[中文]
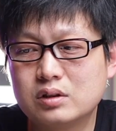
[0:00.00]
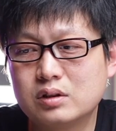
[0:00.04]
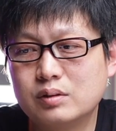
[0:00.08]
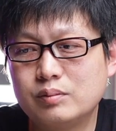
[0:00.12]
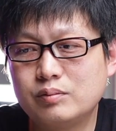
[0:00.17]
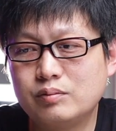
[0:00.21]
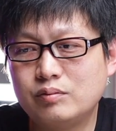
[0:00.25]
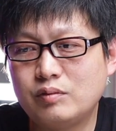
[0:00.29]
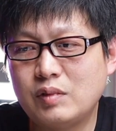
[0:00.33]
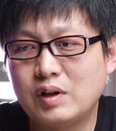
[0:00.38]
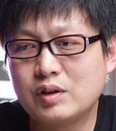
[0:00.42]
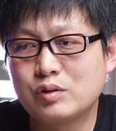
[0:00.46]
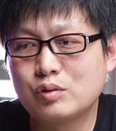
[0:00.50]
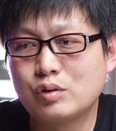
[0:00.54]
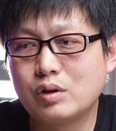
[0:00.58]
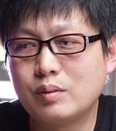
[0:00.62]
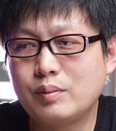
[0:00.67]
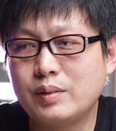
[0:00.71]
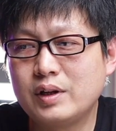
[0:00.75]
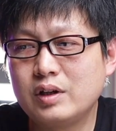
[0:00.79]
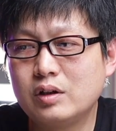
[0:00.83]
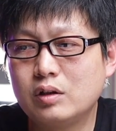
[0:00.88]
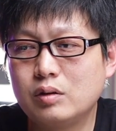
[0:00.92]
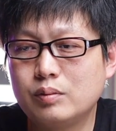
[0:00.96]
是完全
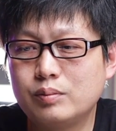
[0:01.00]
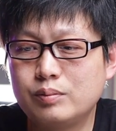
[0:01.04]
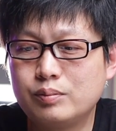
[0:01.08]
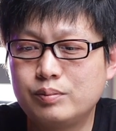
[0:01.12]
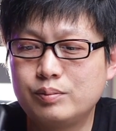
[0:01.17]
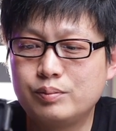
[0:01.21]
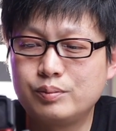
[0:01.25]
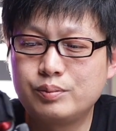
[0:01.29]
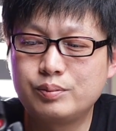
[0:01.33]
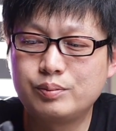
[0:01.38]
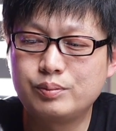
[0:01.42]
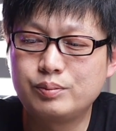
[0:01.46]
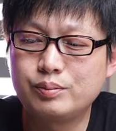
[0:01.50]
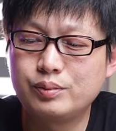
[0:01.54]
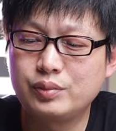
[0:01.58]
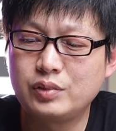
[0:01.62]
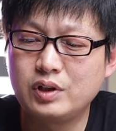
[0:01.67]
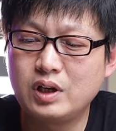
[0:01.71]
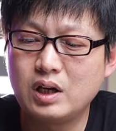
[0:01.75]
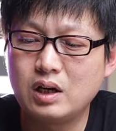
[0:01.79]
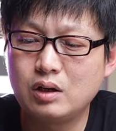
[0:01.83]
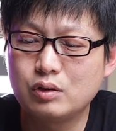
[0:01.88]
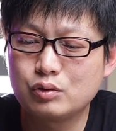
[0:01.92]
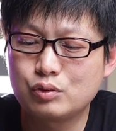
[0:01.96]
没有
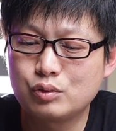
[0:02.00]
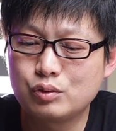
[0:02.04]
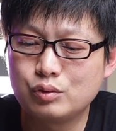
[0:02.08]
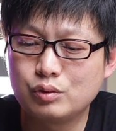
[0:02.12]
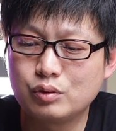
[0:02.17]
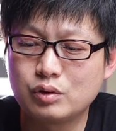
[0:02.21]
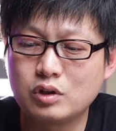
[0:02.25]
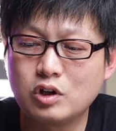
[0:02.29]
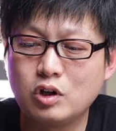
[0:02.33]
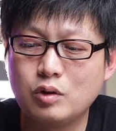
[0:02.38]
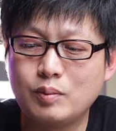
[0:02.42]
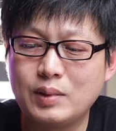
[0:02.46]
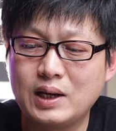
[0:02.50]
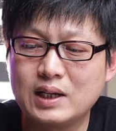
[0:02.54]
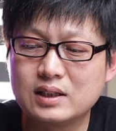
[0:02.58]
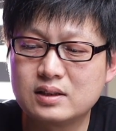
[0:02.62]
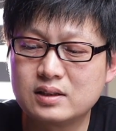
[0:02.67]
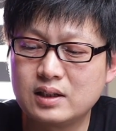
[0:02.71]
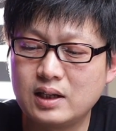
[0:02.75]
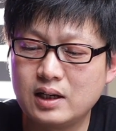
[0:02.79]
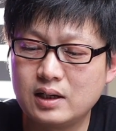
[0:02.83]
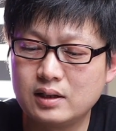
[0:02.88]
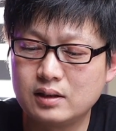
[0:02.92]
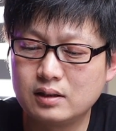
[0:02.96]
必要去购买
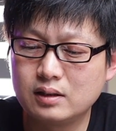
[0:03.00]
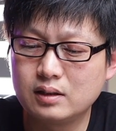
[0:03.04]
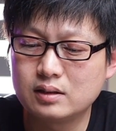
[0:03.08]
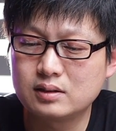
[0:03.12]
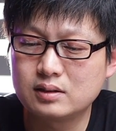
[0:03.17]
这样一